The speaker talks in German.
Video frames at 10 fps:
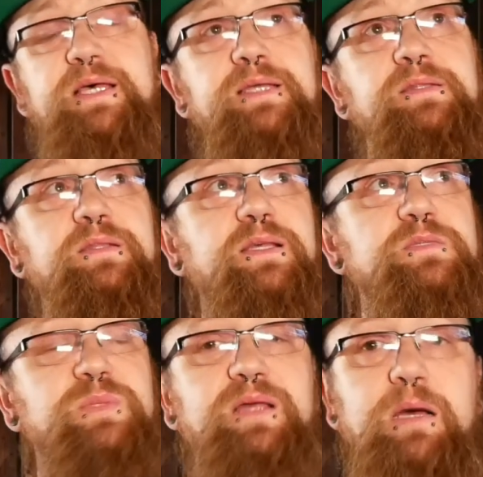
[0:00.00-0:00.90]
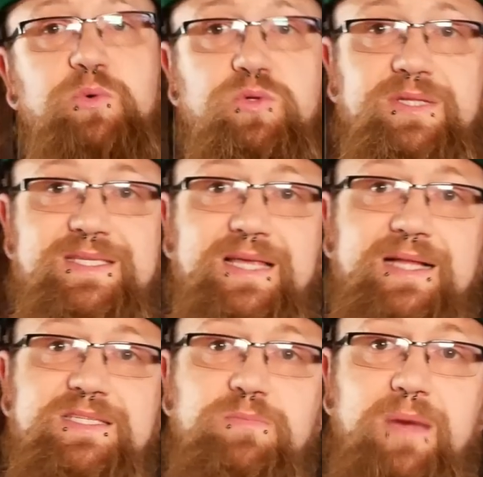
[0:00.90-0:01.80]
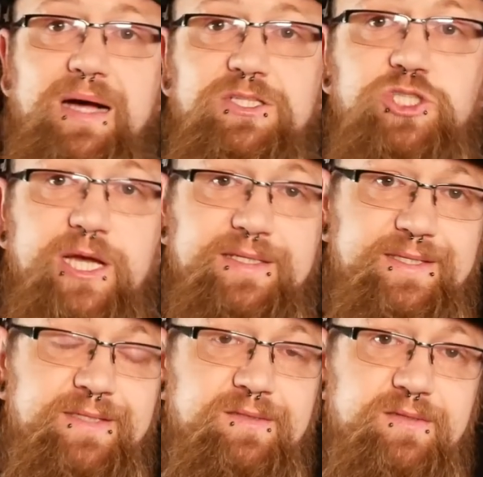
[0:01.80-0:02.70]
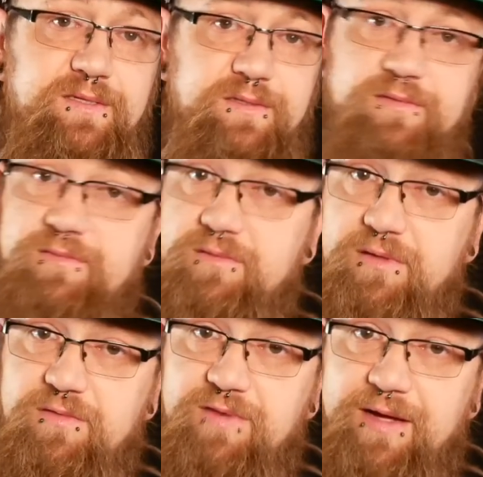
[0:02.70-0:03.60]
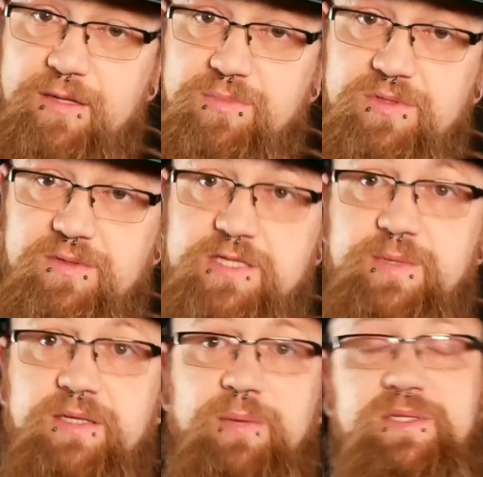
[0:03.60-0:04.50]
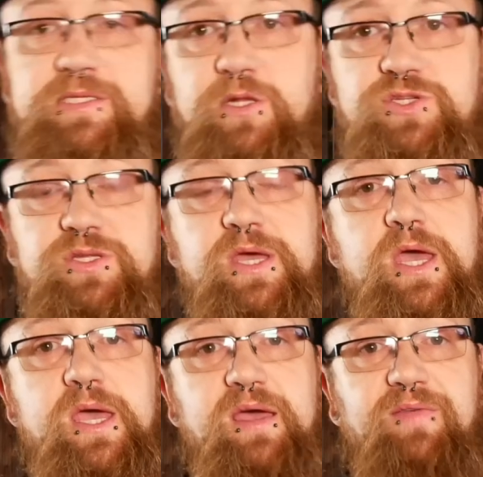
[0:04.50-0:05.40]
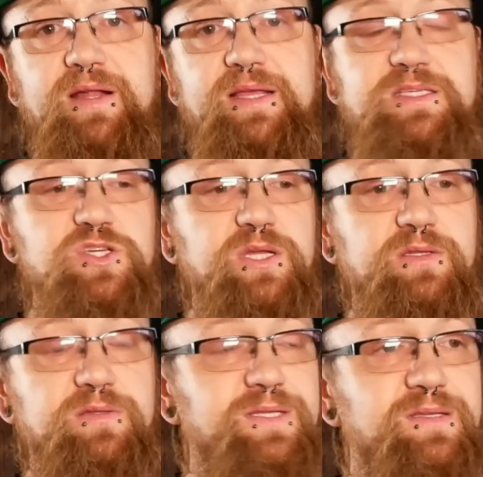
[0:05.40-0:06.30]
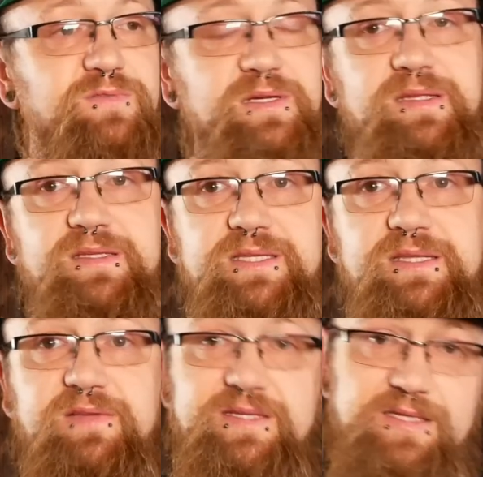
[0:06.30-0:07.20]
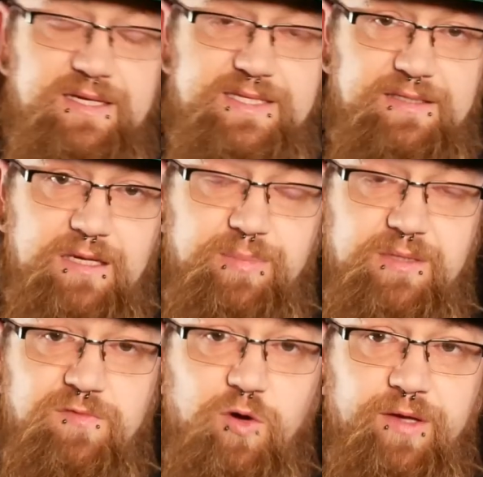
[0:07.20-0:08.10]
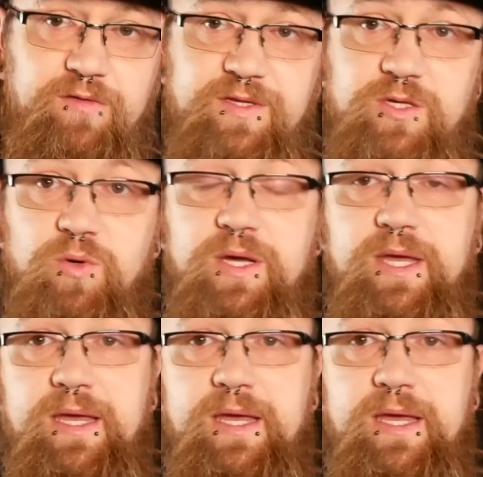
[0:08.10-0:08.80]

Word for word: sein, dass Metabo das als marktschädigend wahrnimmt. Deswegen habe ich das gelöscht, weil es ist ja nicht wirklich sinnig, was ich da gesagt habe bei dem vorigen Video.